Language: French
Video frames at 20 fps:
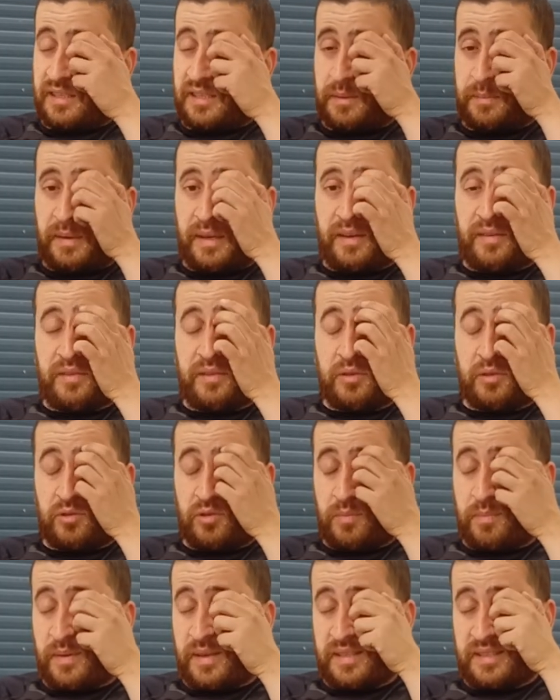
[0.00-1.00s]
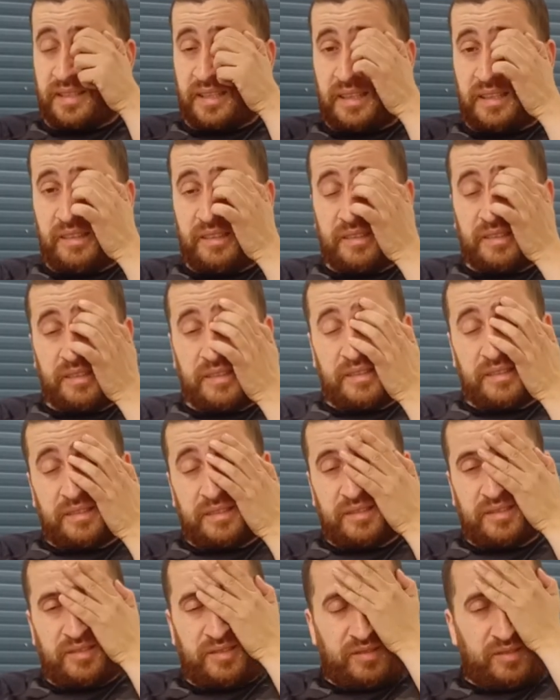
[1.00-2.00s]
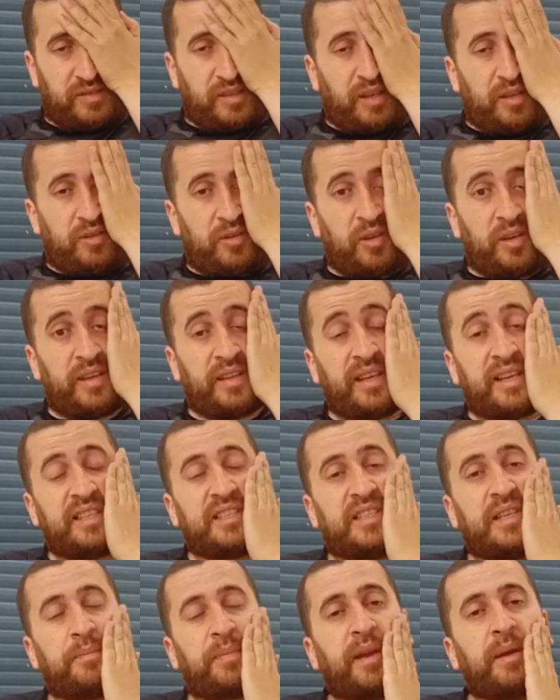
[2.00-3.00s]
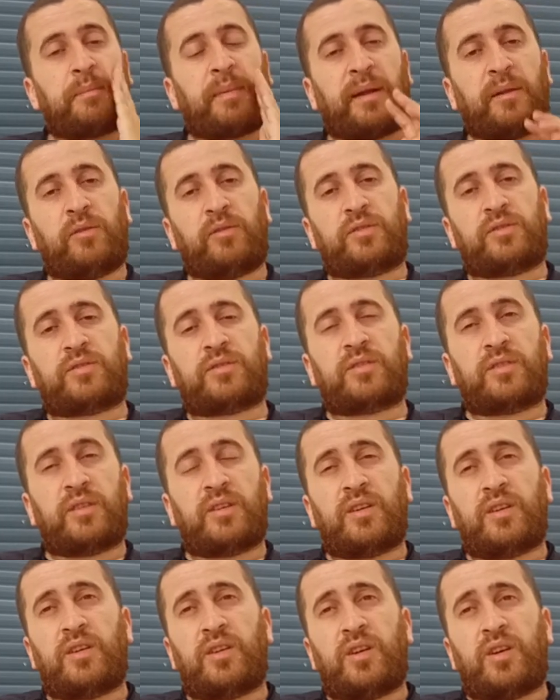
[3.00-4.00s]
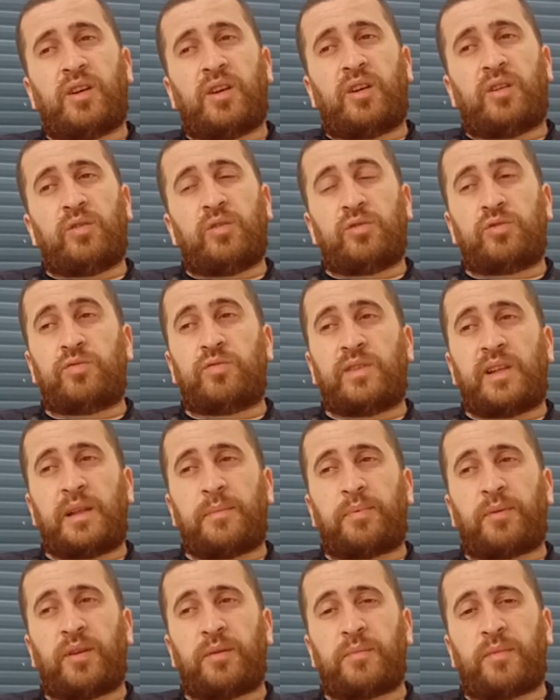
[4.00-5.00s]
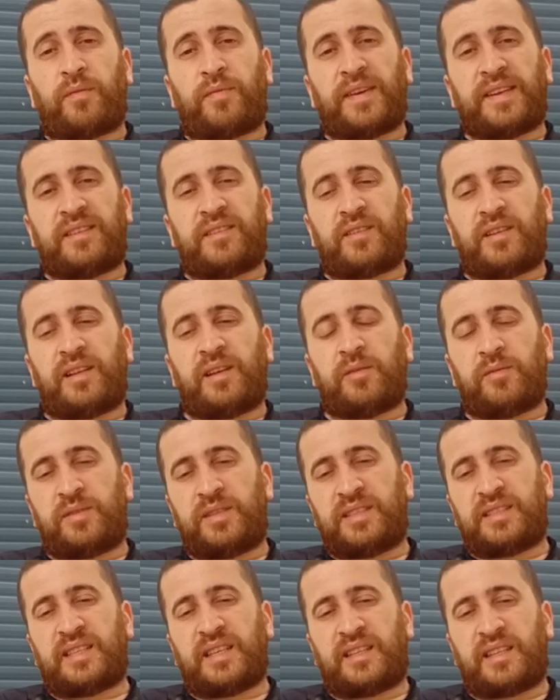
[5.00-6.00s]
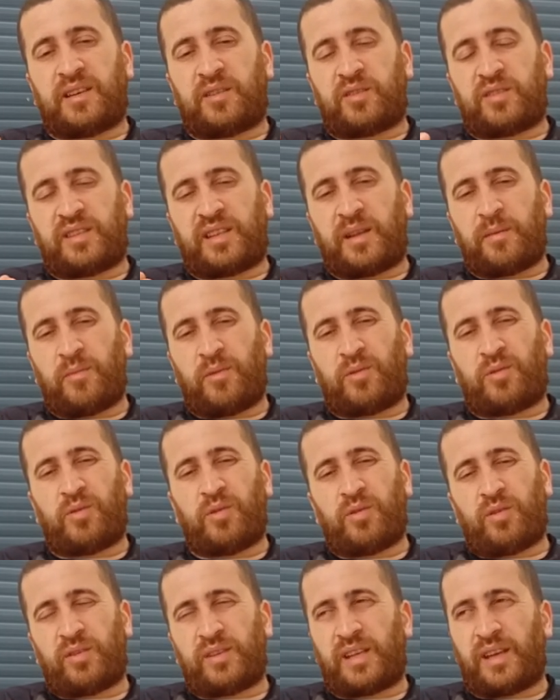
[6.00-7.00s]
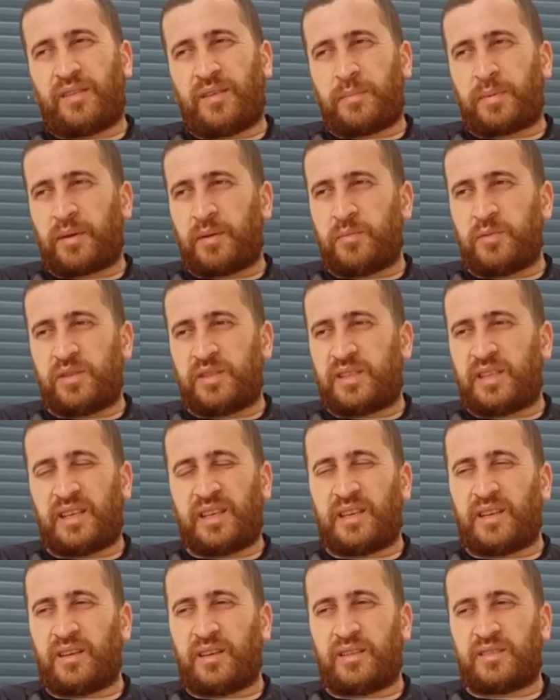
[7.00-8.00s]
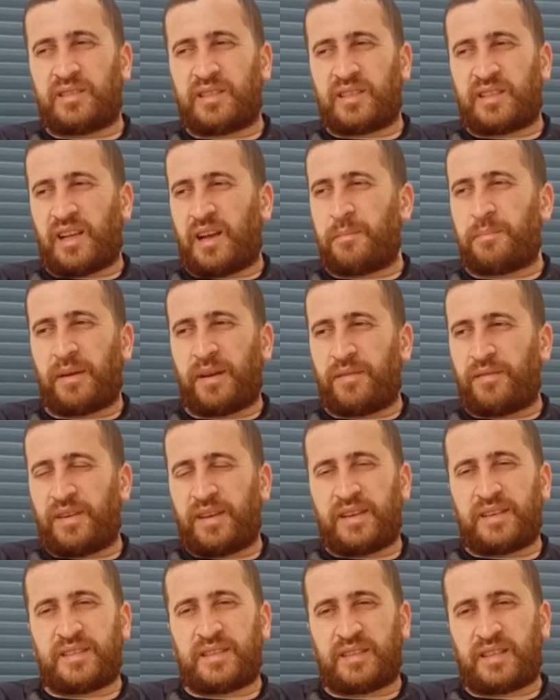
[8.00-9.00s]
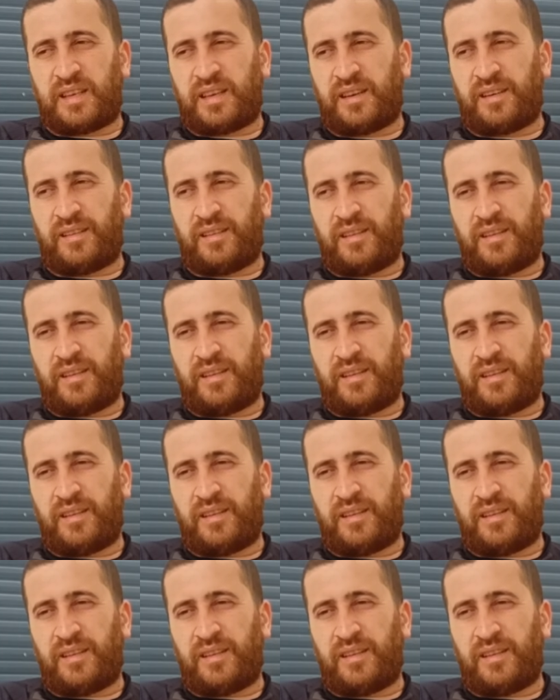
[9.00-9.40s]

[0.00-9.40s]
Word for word: Je sais pas, il y avait deux jeux PS1. deux, il y en a un que j'ai pris, pas l'autre. L'autre, je voulais le prendre, mais en fait, euh, la notice était tellement collante elle avait unité euh, c'était un pavé. C'était.